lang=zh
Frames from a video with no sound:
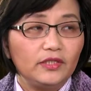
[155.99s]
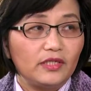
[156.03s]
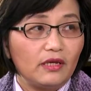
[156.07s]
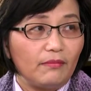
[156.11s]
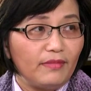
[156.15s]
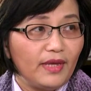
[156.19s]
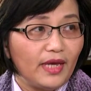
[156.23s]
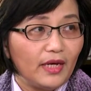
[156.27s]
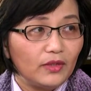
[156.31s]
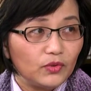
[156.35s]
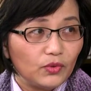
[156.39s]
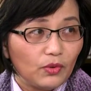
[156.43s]
怎
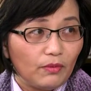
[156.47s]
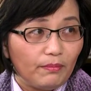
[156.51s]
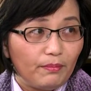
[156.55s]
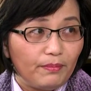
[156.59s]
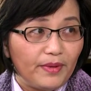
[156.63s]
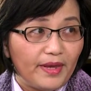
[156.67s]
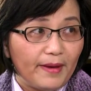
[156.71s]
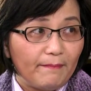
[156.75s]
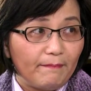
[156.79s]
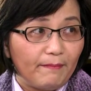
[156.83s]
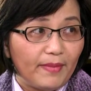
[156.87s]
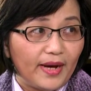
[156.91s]
么样做
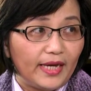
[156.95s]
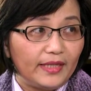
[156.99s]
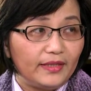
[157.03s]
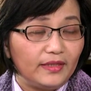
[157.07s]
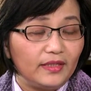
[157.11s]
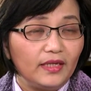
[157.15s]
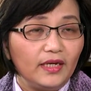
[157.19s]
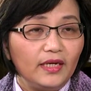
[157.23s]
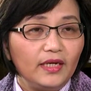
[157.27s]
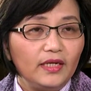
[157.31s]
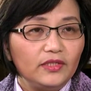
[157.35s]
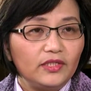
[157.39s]
编班，
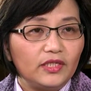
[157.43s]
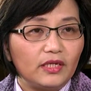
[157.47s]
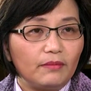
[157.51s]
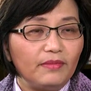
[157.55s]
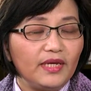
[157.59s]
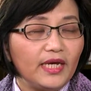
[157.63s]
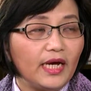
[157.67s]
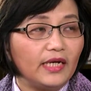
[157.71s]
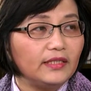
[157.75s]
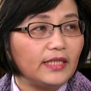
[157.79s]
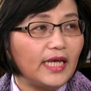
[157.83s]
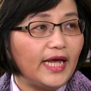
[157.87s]
怎么
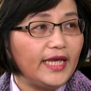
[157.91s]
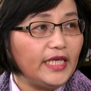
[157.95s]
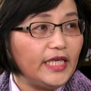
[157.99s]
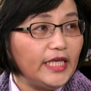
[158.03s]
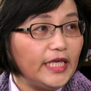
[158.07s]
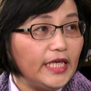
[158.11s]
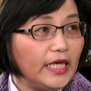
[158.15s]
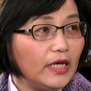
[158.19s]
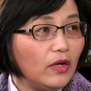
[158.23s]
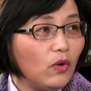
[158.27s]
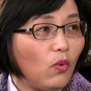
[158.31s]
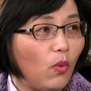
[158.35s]
样在
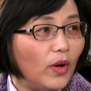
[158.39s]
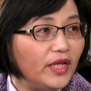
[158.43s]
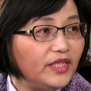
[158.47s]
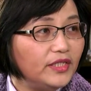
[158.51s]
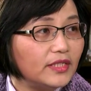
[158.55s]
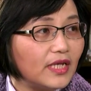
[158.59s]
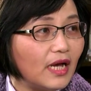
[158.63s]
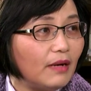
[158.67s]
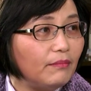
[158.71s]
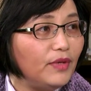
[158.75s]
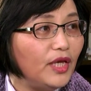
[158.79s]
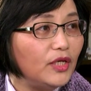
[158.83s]
英文
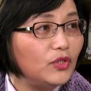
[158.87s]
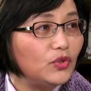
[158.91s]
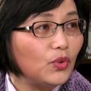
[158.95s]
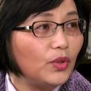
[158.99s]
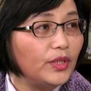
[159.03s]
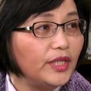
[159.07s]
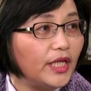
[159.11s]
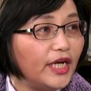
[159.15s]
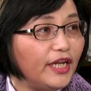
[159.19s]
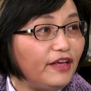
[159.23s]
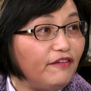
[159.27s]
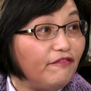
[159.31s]
上面做
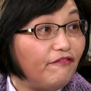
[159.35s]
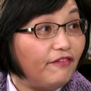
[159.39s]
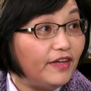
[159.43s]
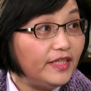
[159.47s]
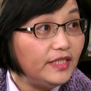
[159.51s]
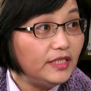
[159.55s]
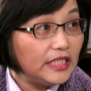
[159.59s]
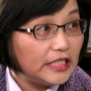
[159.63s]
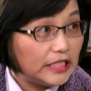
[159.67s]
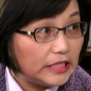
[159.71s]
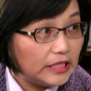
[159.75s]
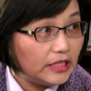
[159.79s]
能力
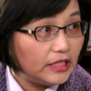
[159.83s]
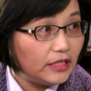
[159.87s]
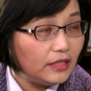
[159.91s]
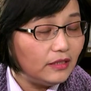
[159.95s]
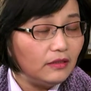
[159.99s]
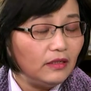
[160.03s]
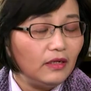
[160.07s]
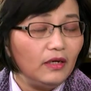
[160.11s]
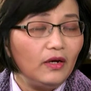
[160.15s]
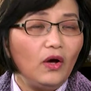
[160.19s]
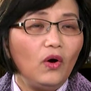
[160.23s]
分级。